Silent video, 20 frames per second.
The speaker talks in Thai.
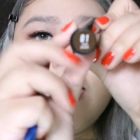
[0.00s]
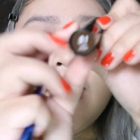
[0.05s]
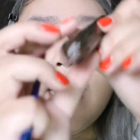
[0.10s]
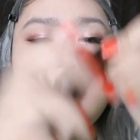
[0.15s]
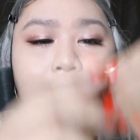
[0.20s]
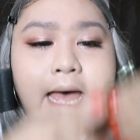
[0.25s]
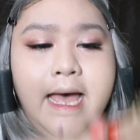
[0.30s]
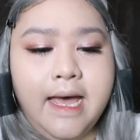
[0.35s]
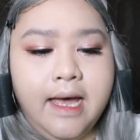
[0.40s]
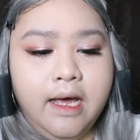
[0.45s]
นะ
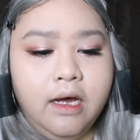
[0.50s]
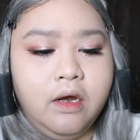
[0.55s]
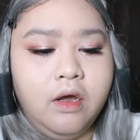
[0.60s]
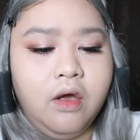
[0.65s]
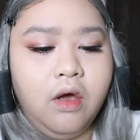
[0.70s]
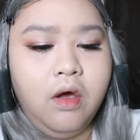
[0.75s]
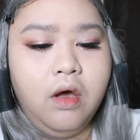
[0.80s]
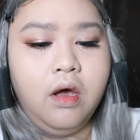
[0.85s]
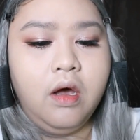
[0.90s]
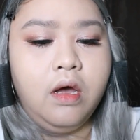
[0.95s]
คะ
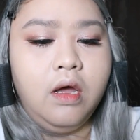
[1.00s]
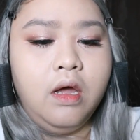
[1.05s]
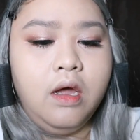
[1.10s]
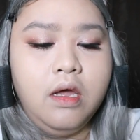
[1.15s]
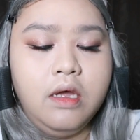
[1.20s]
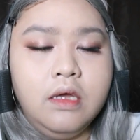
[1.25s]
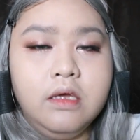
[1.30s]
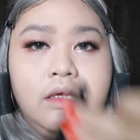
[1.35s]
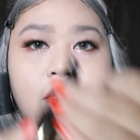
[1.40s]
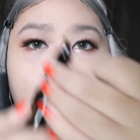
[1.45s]
ก็
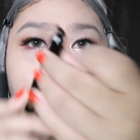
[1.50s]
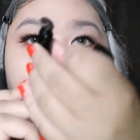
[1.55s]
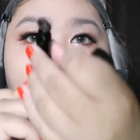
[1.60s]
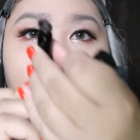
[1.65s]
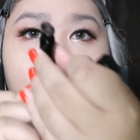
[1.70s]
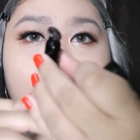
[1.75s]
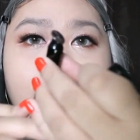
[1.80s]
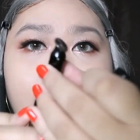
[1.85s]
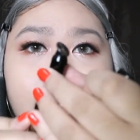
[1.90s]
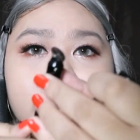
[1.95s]
ค่อ
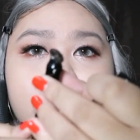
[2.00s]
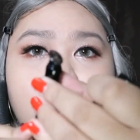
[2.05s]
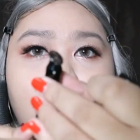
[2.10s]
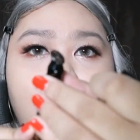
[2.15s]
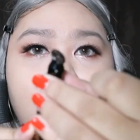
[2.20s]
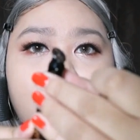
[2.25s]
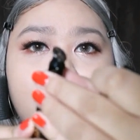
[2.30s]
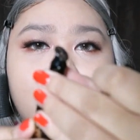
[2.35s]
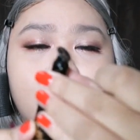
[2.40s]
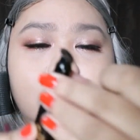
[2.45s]
นข้างชอ
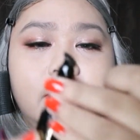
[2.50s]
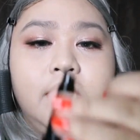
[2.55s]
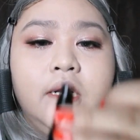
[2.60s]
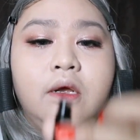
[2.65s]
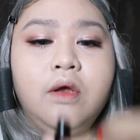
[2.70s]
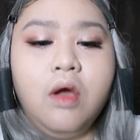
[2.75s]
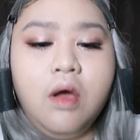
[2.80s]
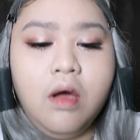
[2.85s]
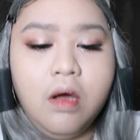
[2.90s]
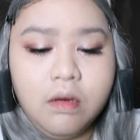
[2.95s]
บเลยแล้
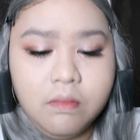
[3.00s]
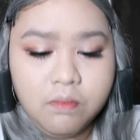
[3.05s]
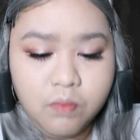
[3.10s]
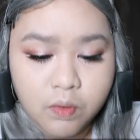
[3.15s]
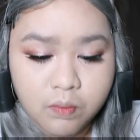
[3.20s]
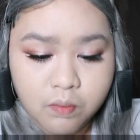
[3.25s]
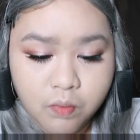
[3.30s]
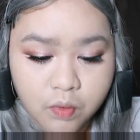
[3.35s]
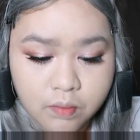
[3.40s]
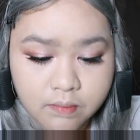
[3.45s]
วก็ห
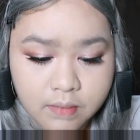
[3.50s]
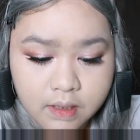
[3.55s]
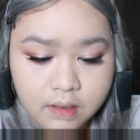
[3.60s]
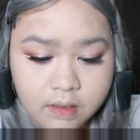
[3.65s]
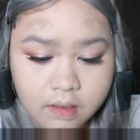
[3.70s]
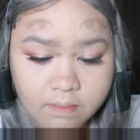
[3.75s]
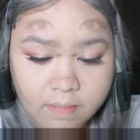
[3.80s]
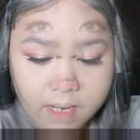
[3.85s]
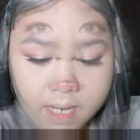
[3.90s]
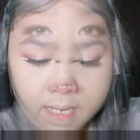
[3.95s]
มุนๆมัน
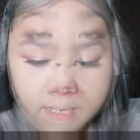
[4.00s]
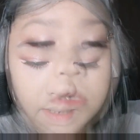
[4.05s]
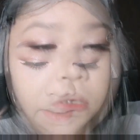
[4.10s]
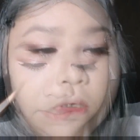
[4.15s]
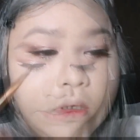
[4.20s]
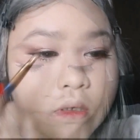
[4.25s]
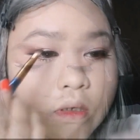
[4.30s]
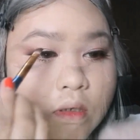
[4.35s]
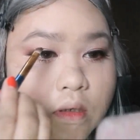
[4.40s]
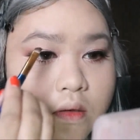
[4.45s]
ขึ้นมา
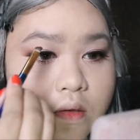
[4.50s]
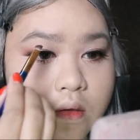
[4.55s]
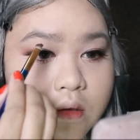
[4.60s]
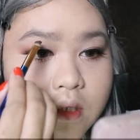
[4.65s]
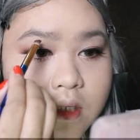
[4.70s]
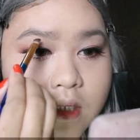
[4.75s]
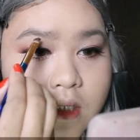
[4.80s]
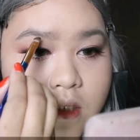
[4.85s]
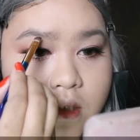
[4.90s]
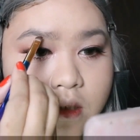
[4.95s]
แล้วก็
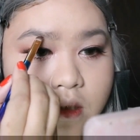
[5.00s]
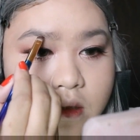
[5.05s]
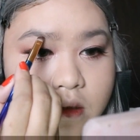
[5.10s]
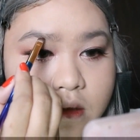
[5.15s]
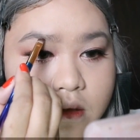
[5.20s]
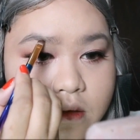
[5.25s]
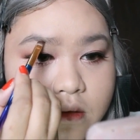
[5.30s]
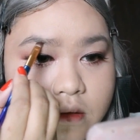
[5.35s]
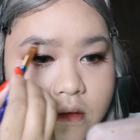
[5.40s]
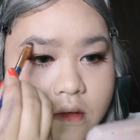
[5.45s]
เขียน
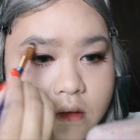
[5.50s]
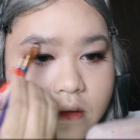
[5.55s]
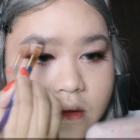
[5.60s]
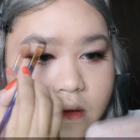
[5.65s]
เลย